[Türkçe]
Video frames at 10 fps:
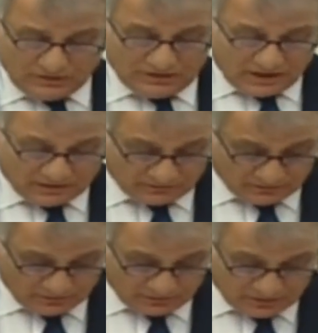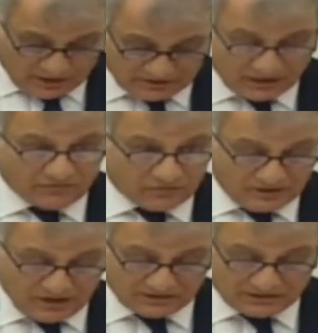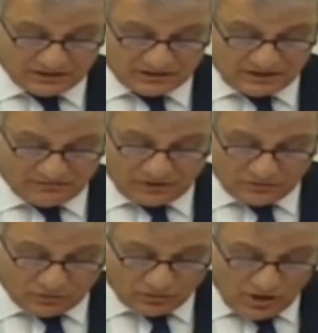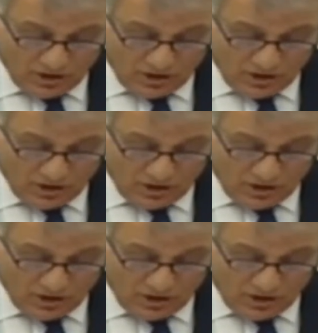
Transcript: milyar e, gayri safi milli hasıla hedefleniyor.